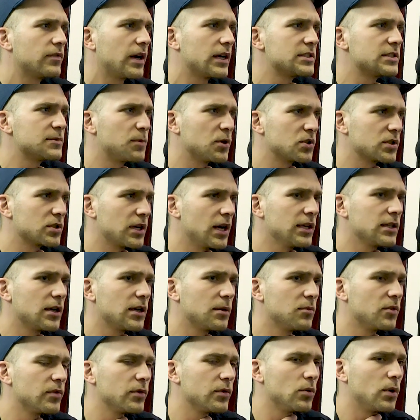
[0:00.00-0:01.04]
dwa to spotkania
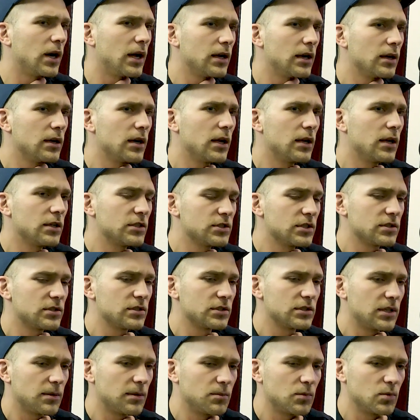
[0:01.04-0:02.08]
to no, mówił, ale, ale że
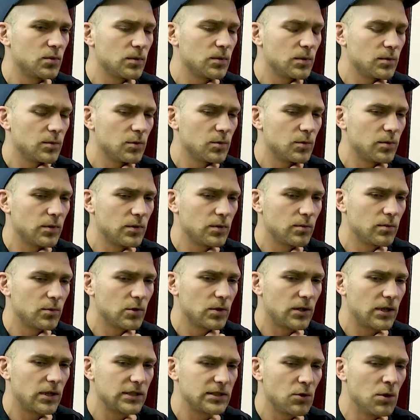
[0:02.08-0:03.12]
coś tam mu, mu, mu
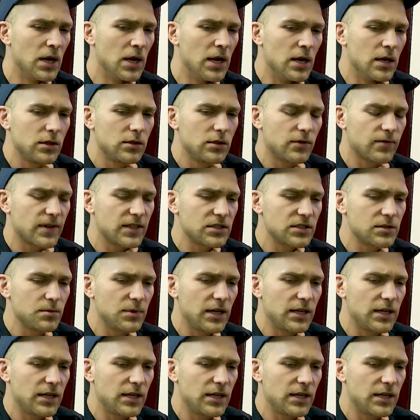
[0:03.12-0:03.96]
doradzał. No w każdym